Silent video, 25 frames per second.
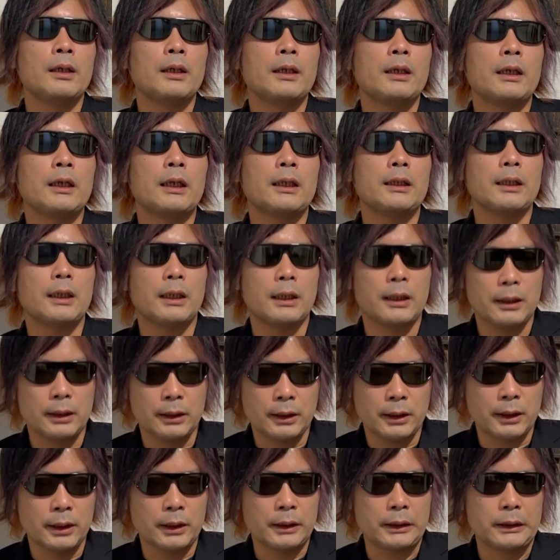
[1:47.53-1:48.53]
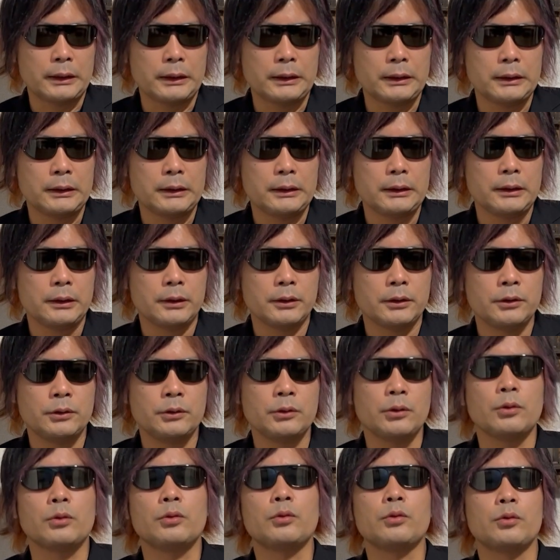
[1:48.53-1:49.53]
がならない、
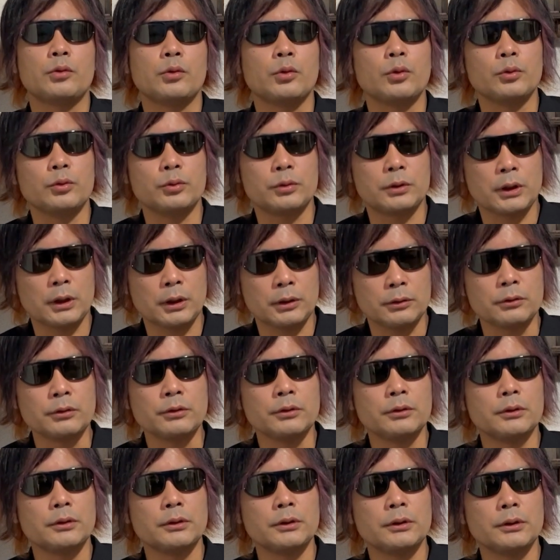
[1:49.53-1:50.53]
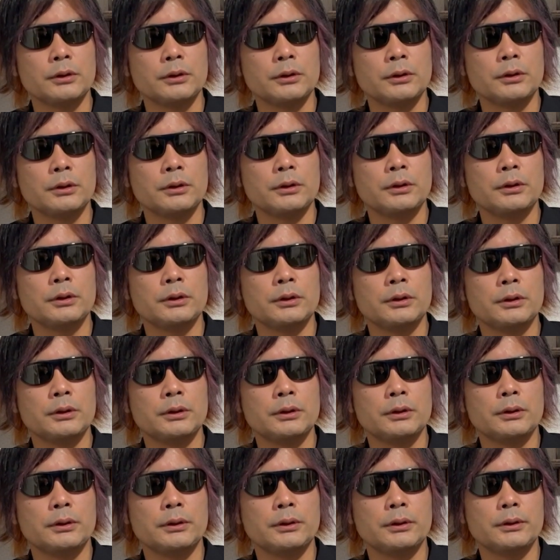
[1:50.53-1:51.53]
そっと歌う、う
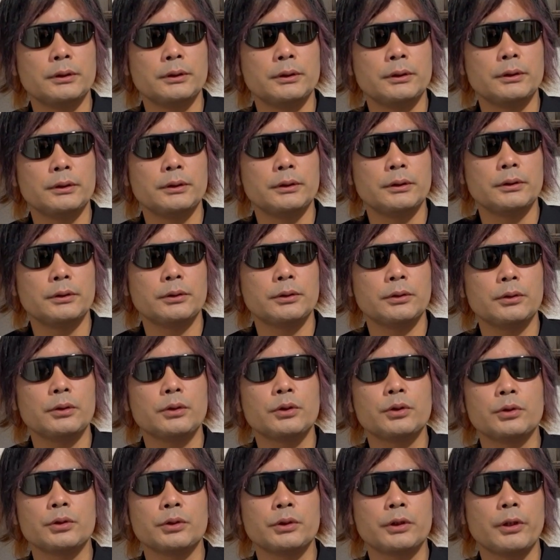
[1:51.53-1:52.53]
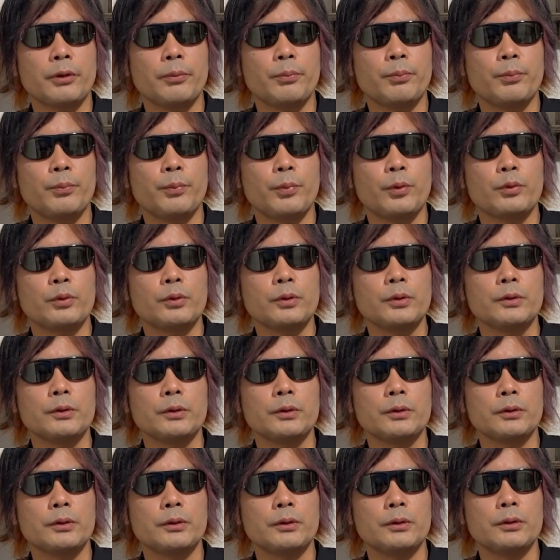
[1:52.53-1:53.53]
ん、ちょっと女性っぽく
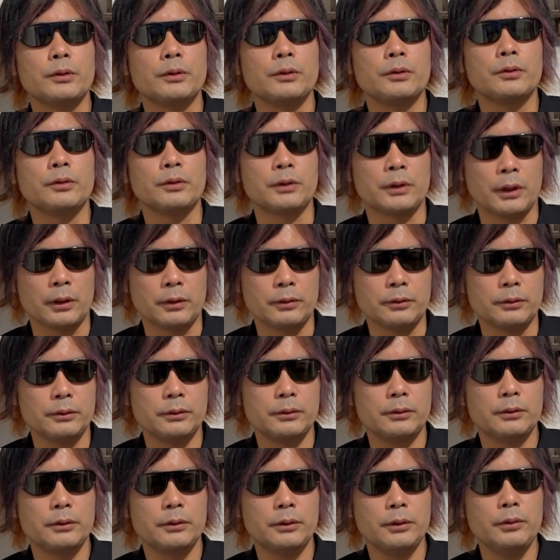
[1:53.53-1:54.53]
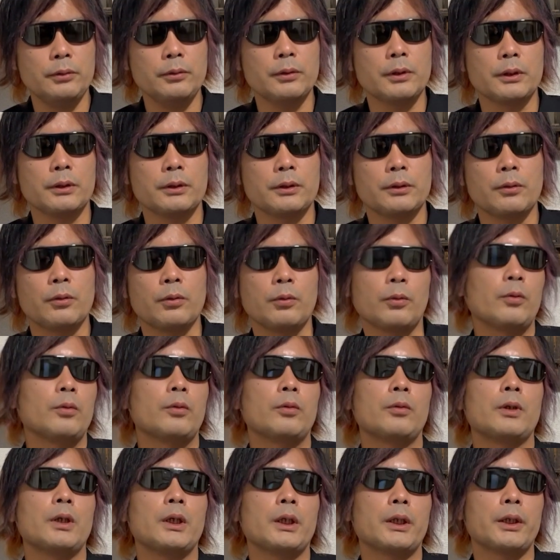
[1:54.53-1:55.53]
歌うっていうのは
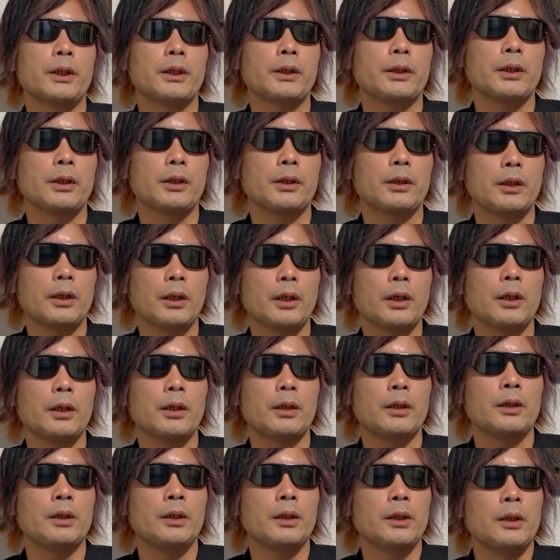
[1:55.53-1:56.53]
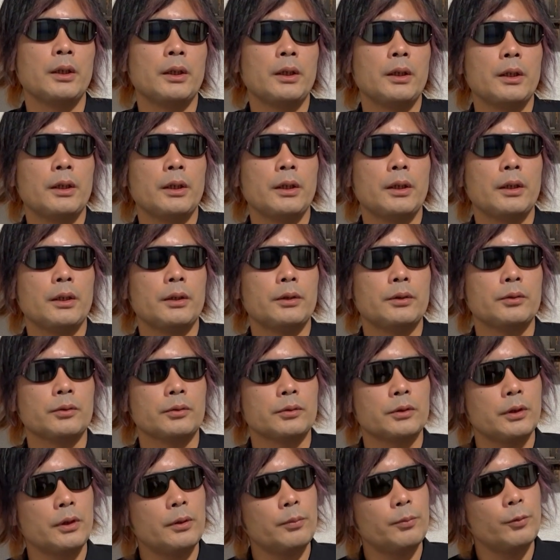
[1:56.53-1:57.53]
心がけてて、女
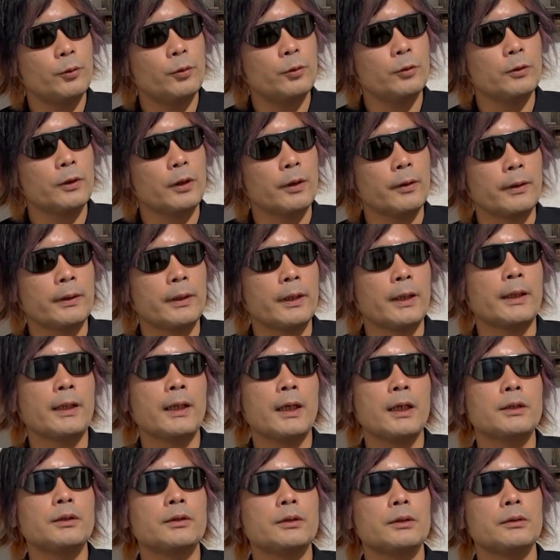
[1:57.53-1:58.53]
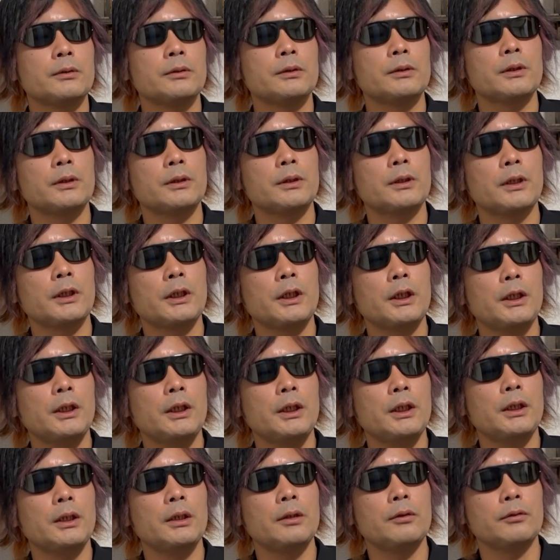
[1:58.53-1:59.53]
性っぽくではないな、中性的
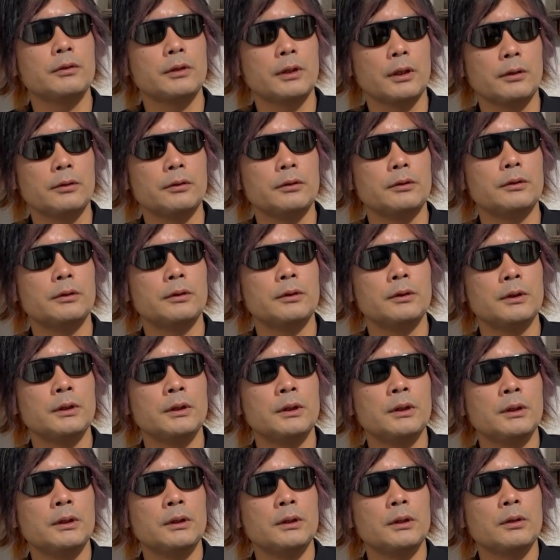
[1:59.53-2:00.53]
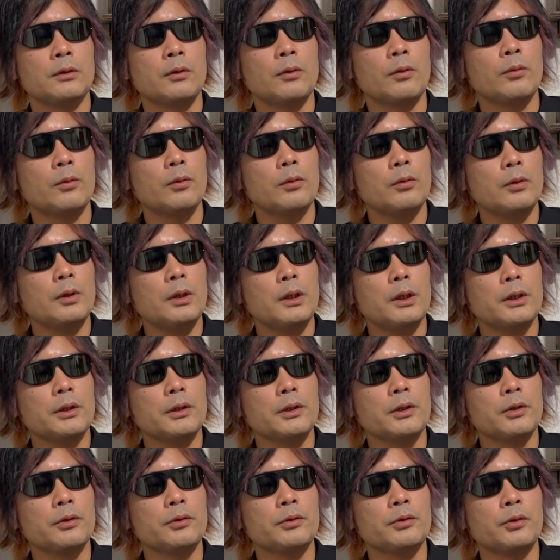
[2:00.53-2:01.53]
に歌う心がけ
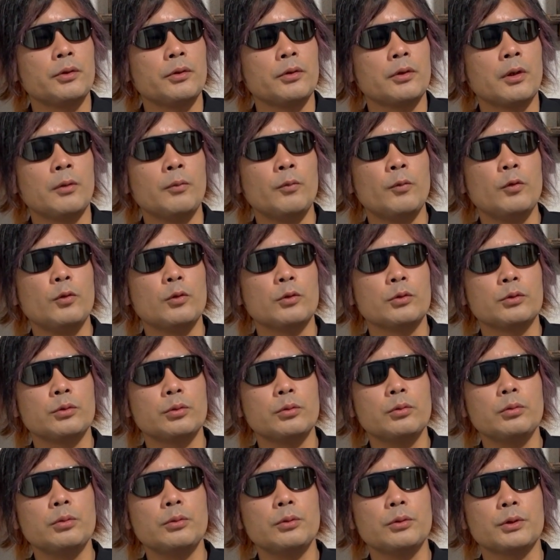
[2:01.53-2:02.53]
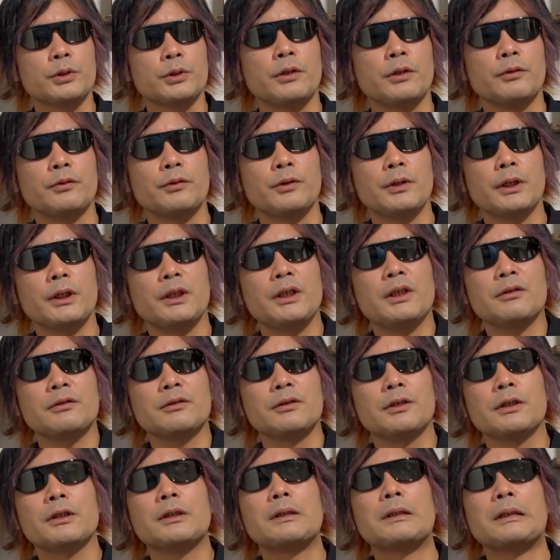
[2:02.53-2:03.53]
てるっていうか、もうそうと歌えなく
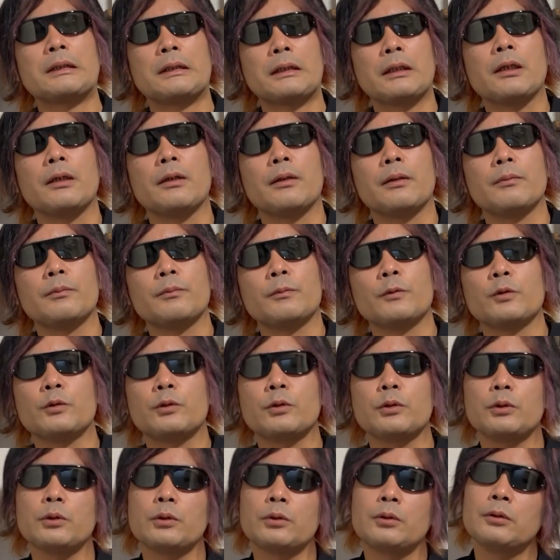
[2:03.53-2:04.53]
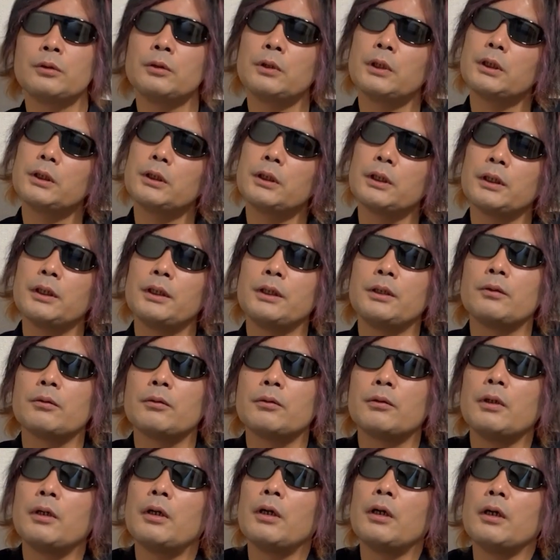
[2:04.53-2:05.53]
なってて、もうちょっと怒鳴ったりと
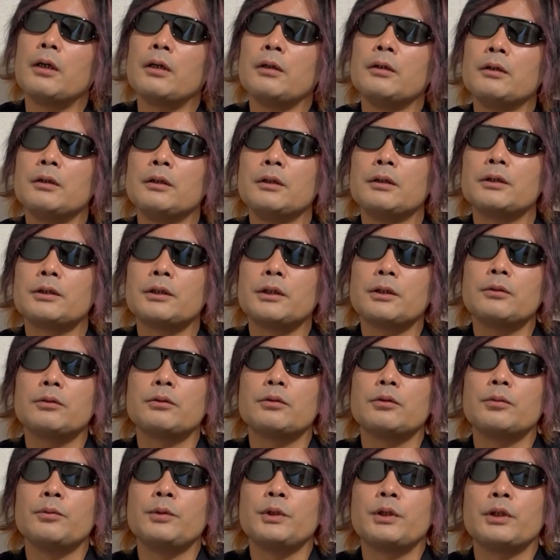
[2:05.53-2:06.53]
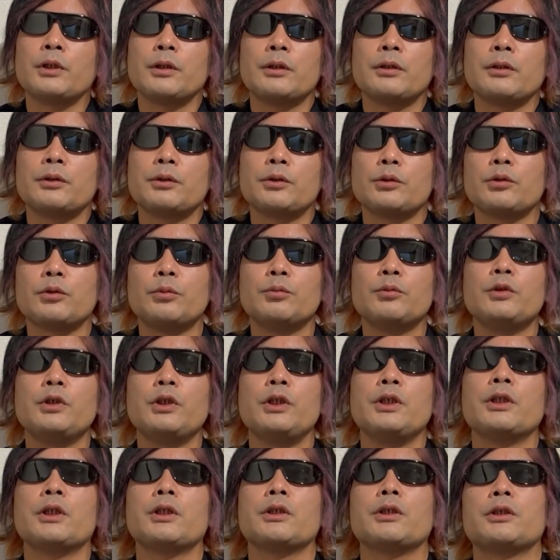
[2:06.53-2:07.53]
か、シャウトみたいなちょっと無
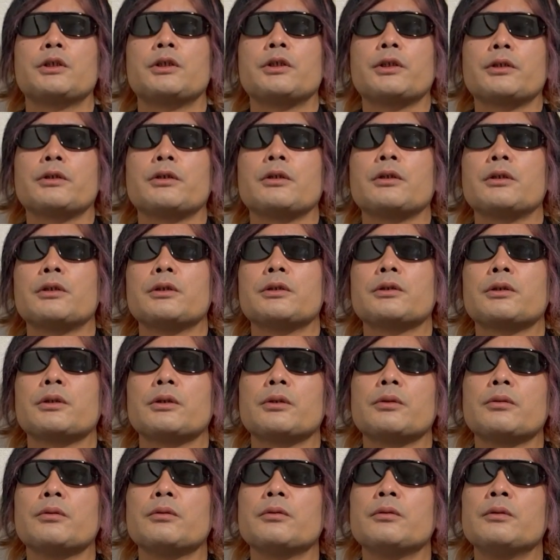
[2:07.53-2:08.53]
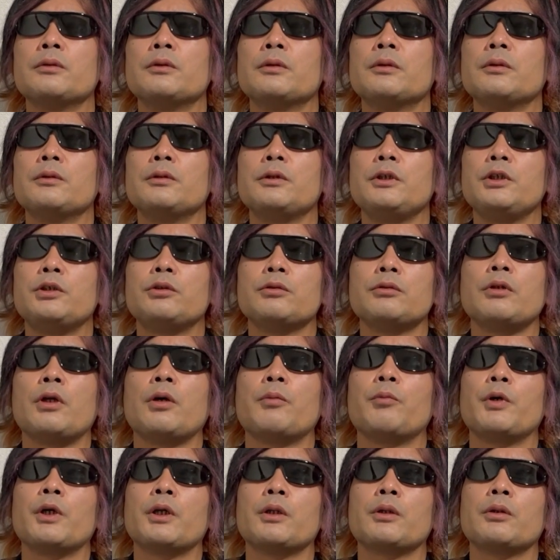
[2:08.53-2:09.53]
理になってきちゃったんですけど、20
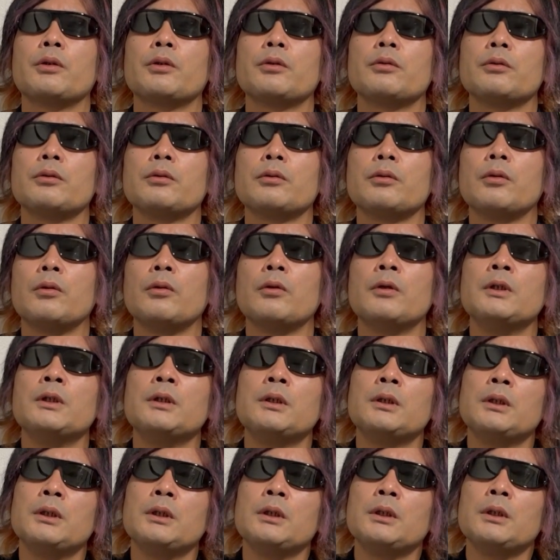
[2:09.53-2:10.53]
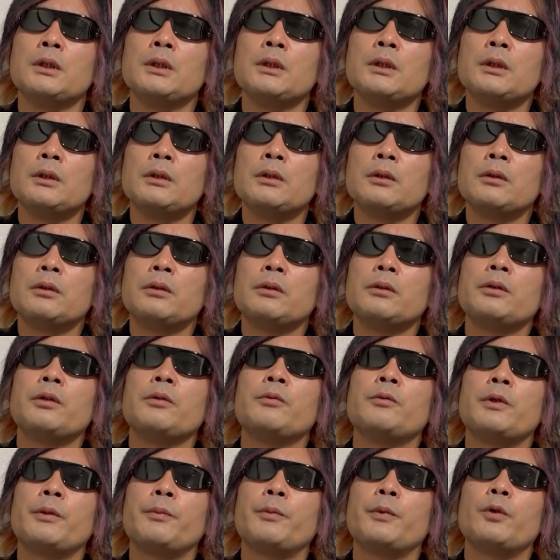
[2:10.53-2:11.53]
年もやってると。で
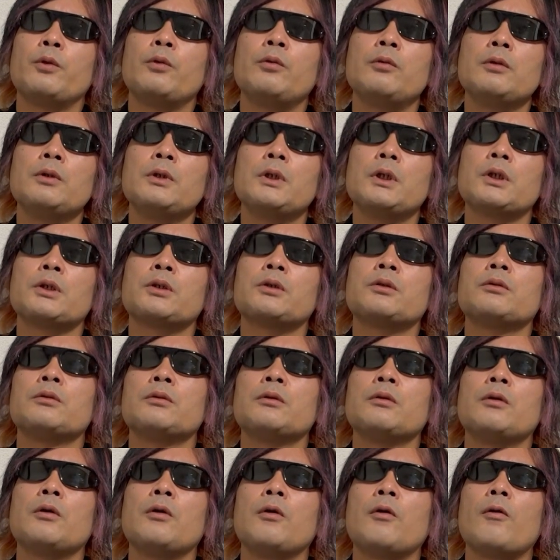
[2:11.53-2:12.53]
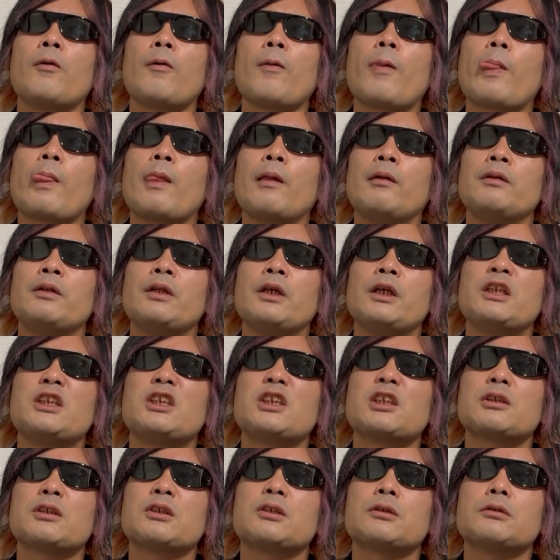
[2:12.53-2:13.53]
もやっぱり音楽をね
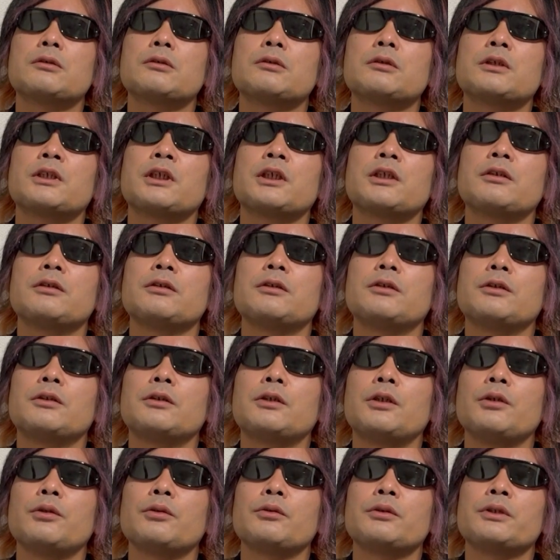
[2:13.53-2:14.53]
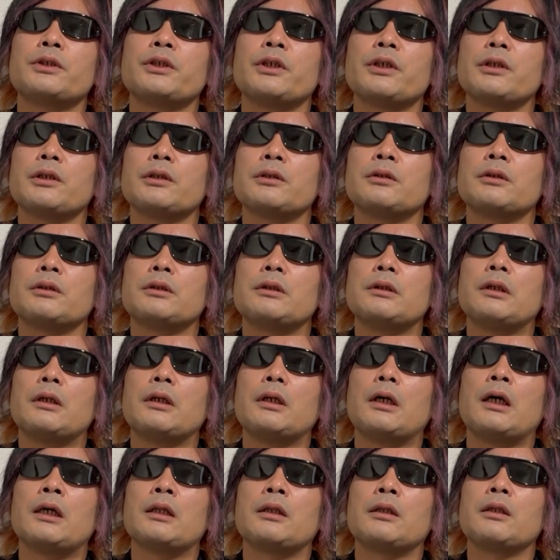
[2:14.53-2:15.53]
ちっこく聴くっていう癖が
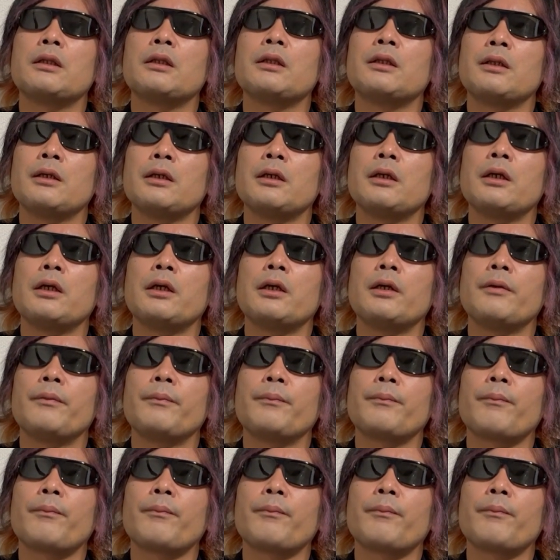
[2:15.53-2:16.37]
あって、